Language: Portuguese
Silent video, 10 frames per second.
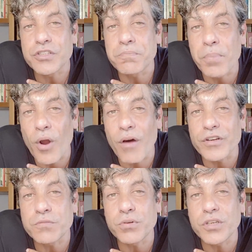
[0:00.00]
de
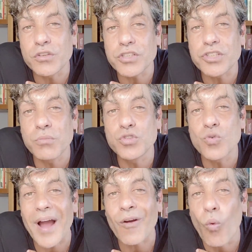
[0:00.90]
provas, porque nós temos
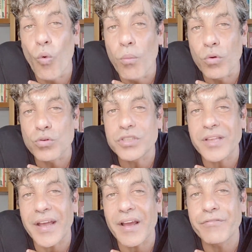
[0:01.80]
um acúmulo de
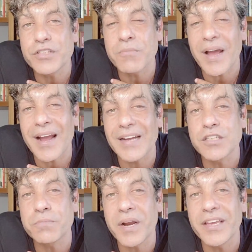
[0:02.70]
tarefas
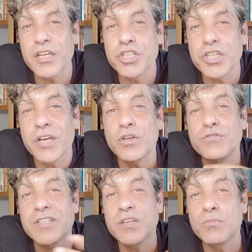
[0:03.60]
marcadas para aquele dia, nós
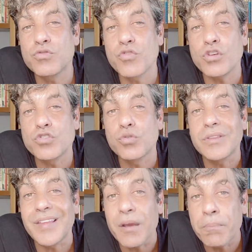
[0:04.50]
fazemos o nosso
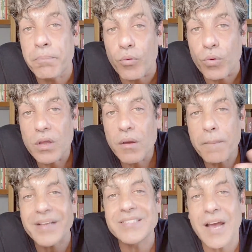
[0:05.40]
tempo
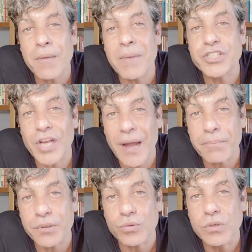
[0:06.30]
passar mais
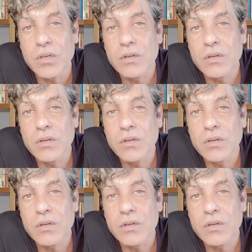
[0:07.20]
rápido.